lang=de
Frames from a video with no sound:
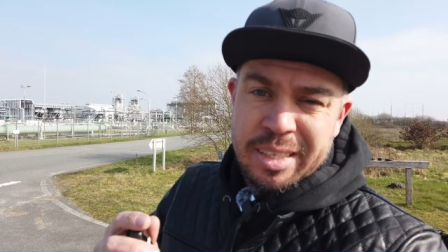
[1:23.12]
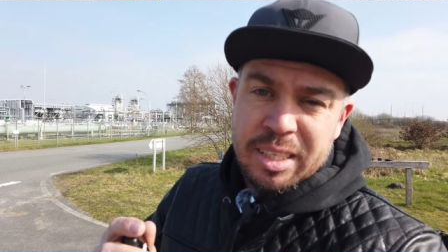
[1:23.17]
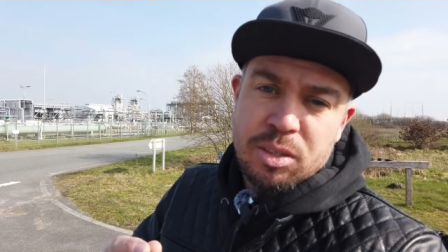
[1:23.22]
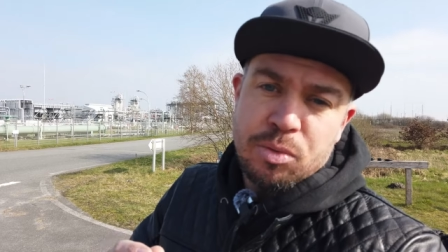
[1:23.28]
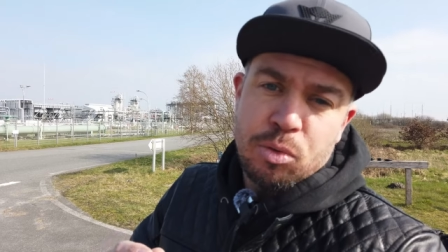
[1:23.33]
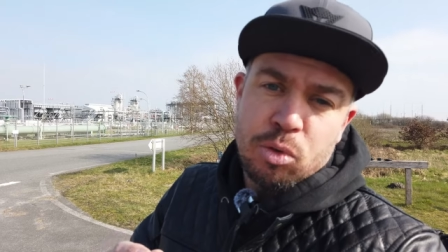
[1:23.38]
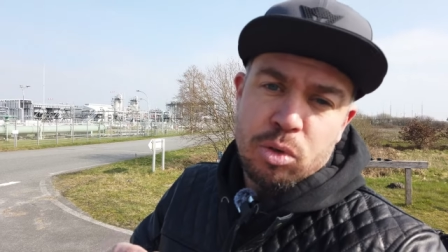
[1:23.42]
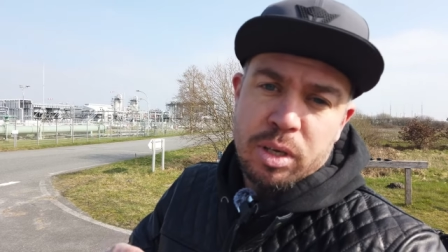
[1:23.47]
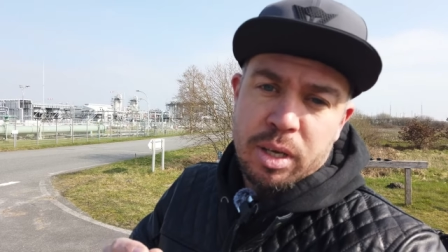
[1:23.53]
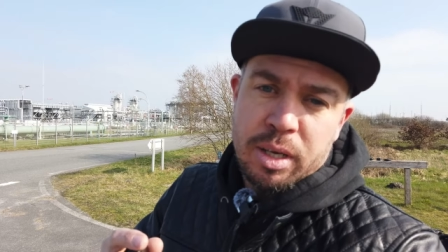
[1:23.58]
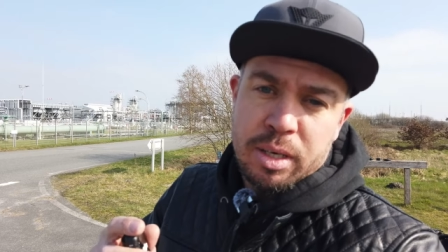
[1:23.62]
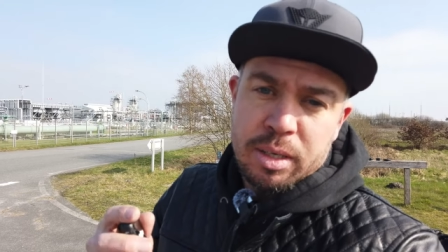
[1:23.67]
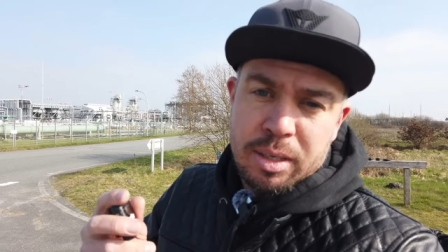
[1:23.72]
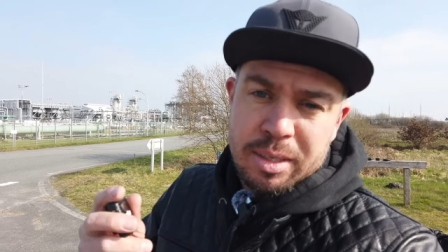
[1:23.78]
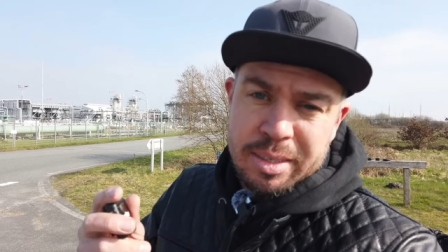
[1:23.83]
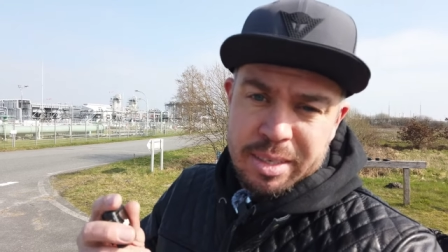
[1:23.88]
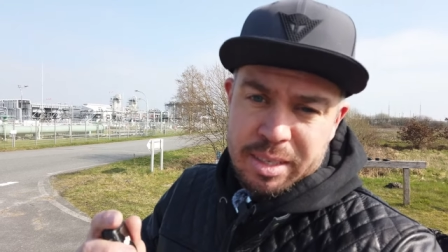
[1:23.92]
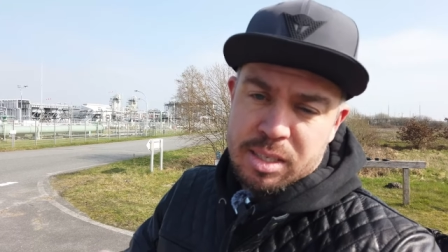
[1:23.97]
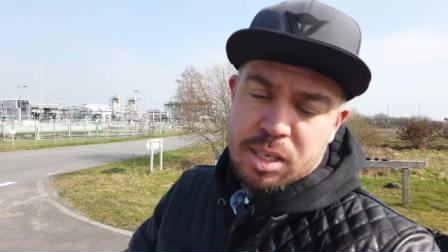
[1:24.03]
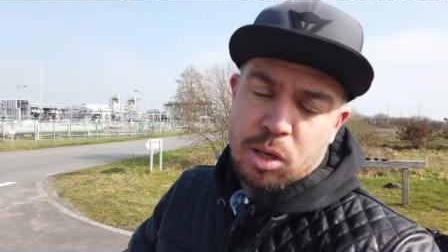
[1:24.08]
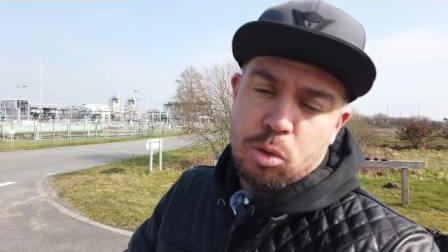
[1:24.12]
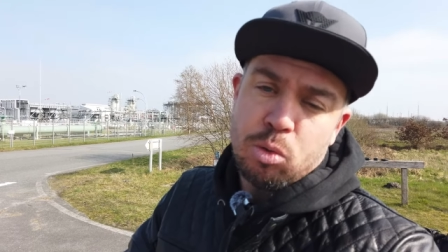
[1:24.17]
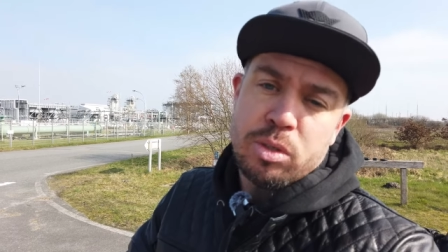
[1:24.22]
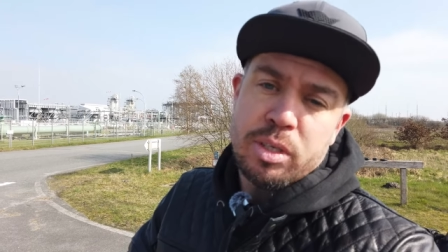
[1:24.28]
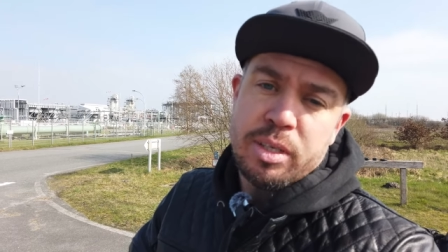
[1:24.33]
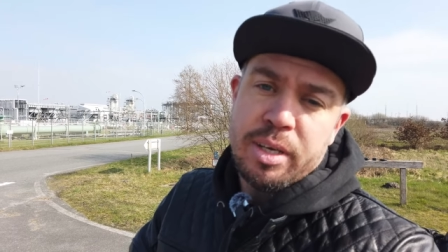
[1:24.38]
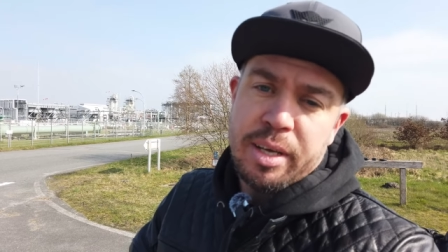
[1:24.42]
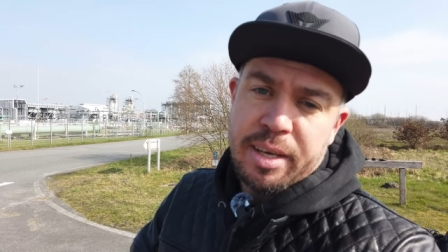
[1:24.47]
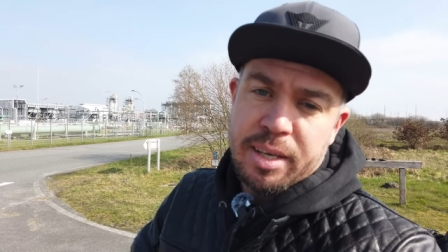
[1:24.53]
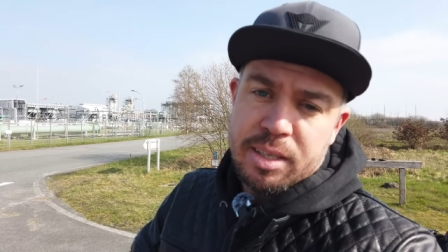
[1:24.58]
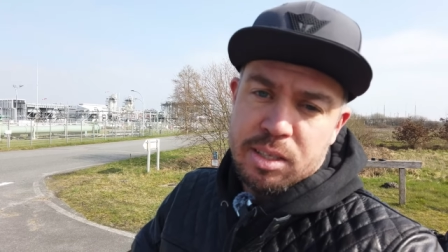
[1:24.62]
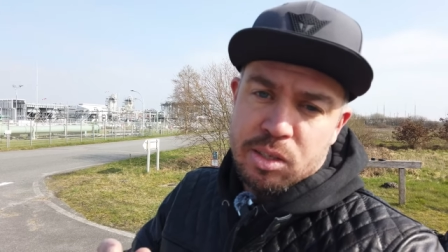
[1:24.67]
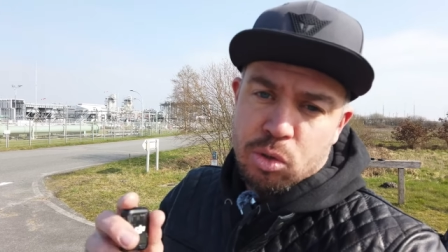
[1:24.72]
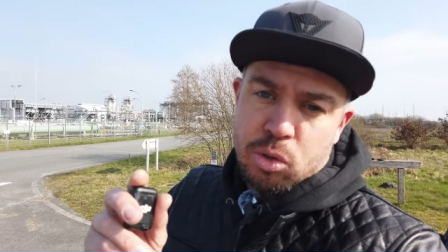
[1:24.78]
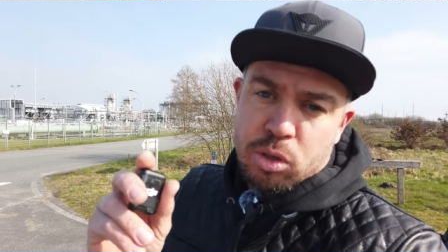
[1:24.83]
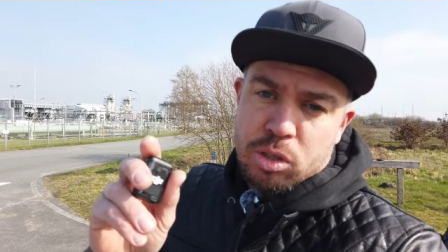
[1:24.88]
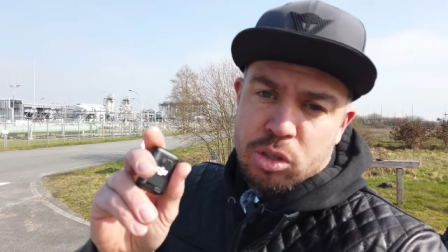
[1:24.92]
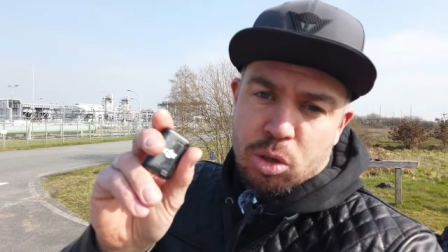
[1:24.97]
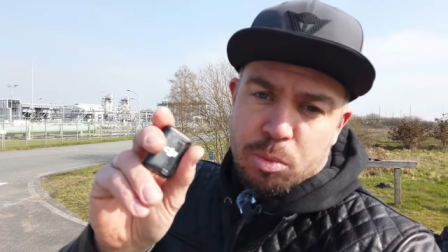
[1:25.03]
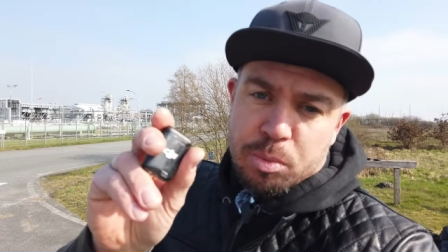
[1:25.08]
Nicht wundern, den Sound, den ihr
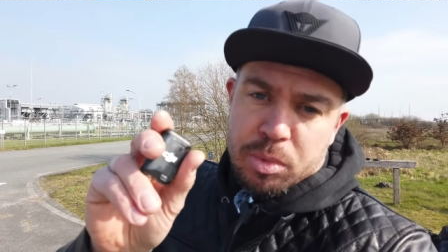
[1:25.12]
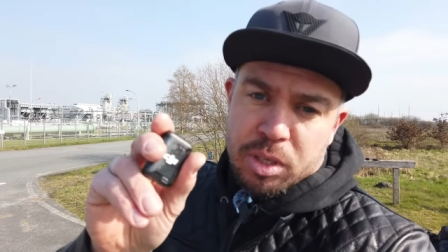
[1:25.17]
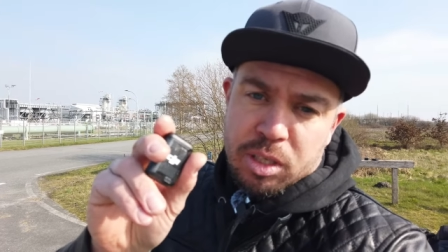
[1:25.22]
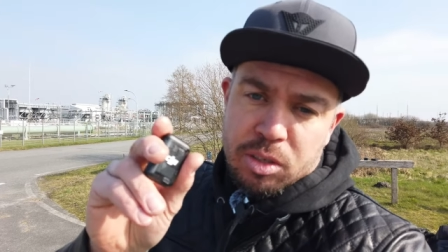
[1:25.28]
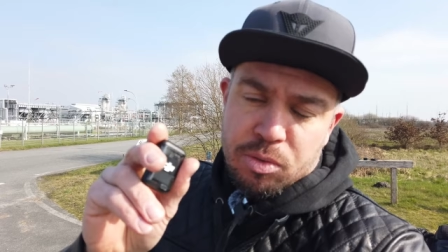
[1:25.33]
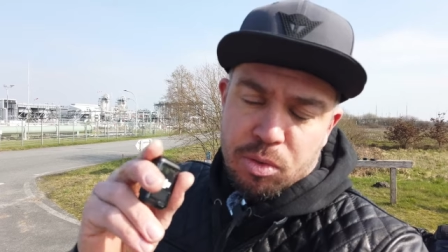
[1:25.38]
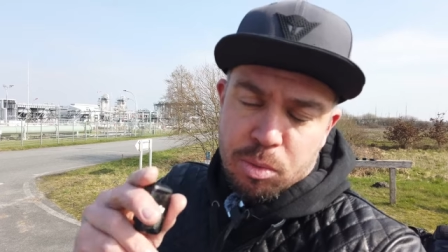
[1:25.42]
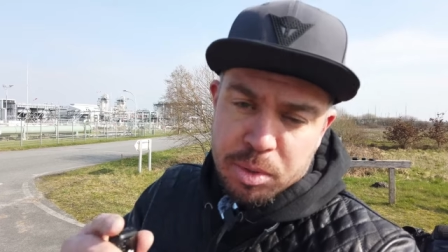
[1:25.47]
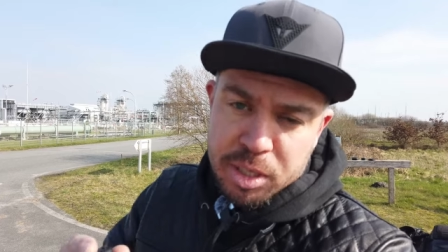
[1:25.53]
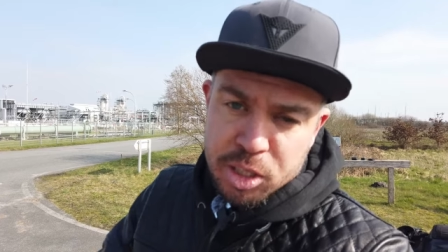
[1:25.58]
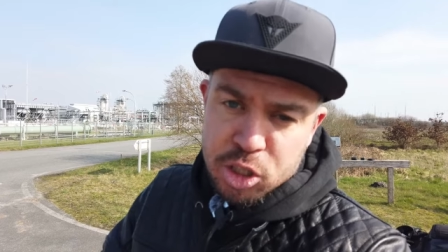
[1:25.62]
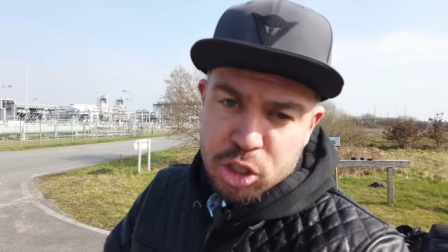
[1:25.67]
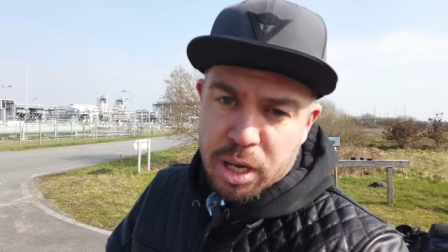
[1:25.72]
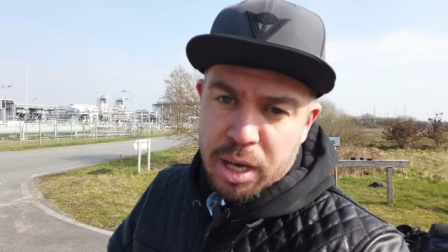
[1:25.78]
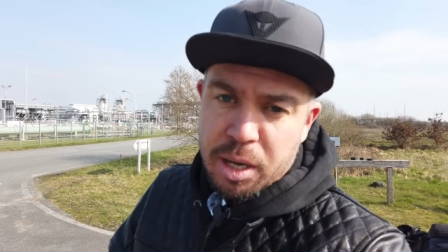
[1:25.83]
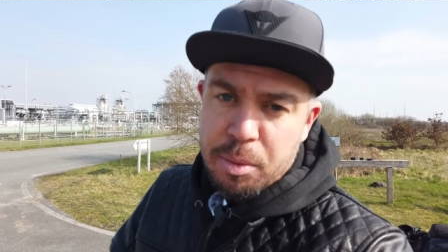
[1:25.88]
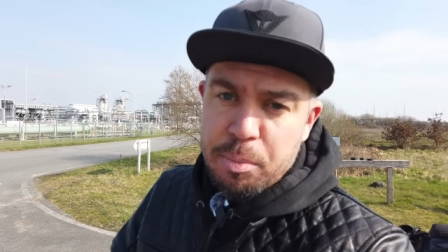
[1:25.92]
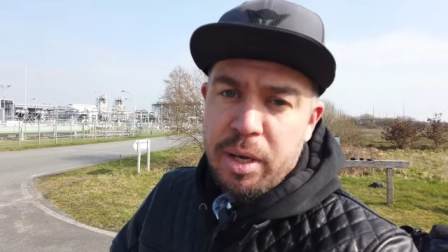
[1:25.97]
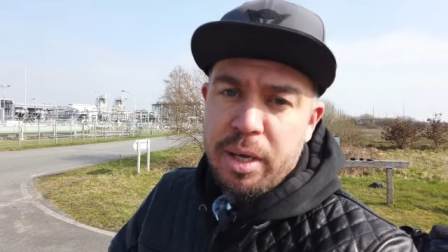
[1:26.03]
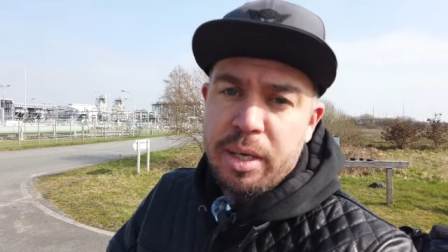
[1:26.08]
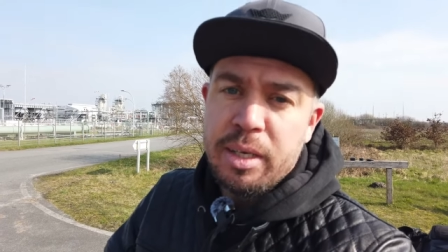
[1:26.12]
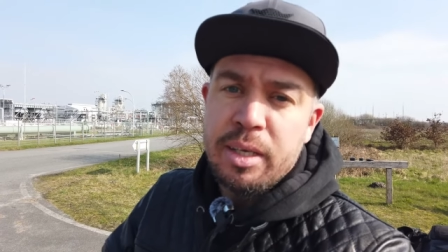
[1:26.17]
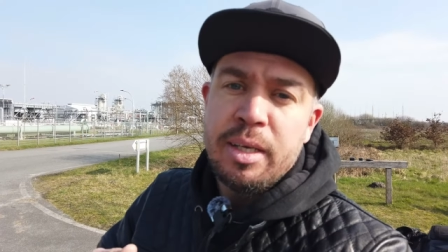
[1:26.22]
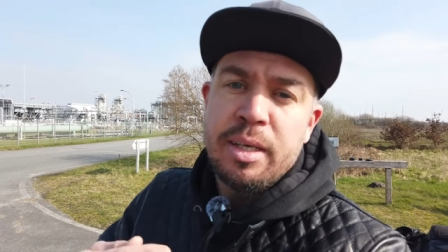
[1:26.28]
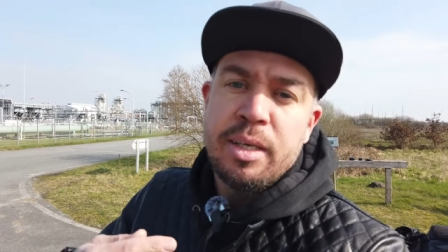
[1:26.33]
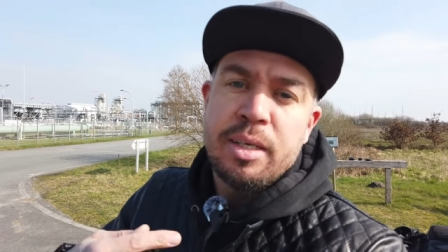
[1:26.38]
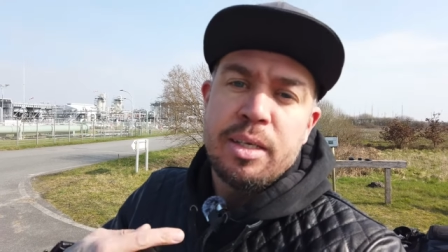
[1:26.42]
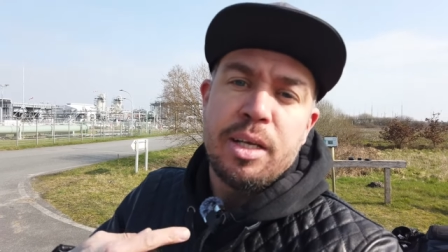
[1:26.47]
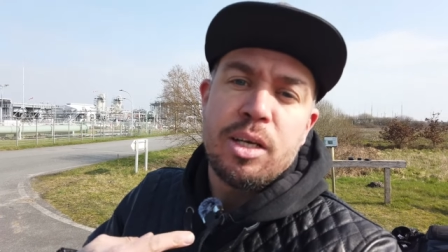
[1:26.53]
jetzt hört, kommt nicht vom DJI-Mic.